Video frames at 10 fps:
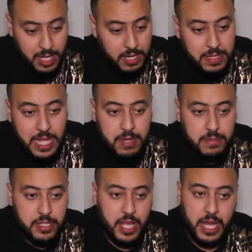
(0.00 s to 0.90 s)
انا ما
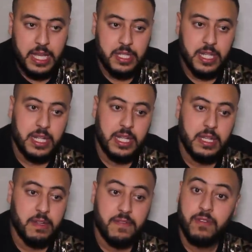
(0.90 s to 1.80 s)
طالبش شي حاجه
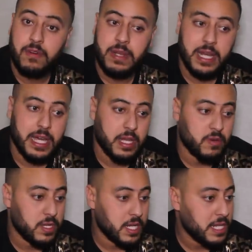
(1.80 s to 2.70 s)
اللي فوق من
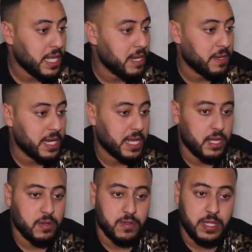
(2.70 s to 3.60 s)
القانون انا طالب غير
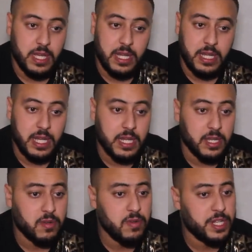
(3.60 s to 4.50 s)
القانون ديالي
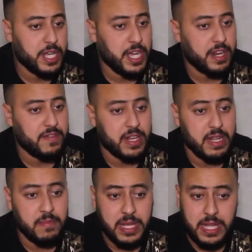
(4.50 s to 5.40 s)
لان كل شيء كيعرف
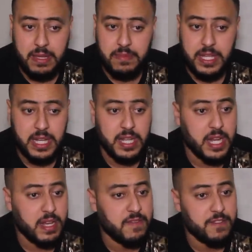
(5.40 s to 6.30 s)
راه المغرب
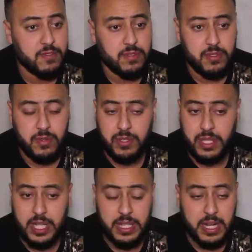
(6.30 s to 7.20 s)
ديالنا راه
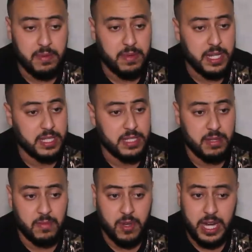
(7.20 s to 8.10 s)
2022 راه بلد
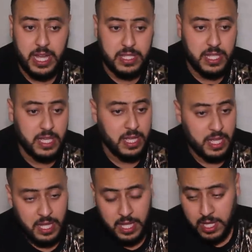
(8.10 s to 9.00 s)
ديمقراطي
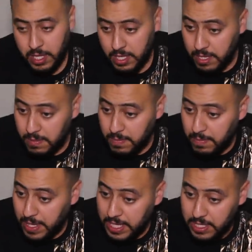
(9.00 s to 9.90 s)
آه،
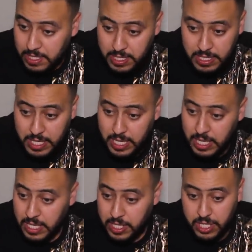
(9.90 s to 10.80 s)
بلد
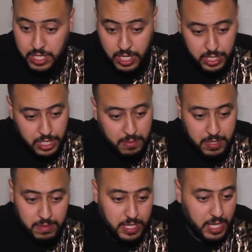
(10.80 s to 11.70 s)
كيشجع الشباب